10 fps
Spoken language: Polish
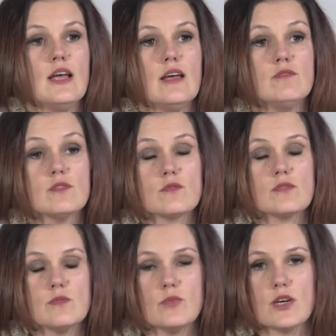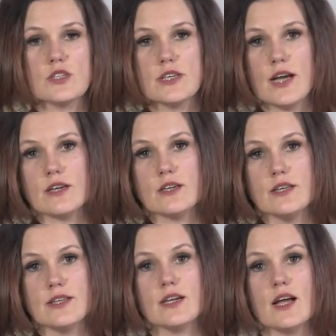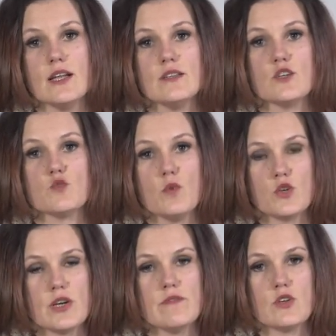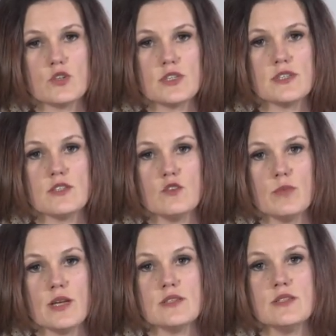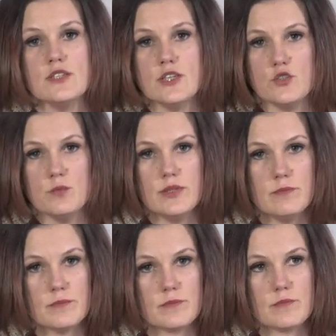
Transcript: I w związku z tym pokażę, jak ten kalendarz można wykorzystać do pracy z dziećmi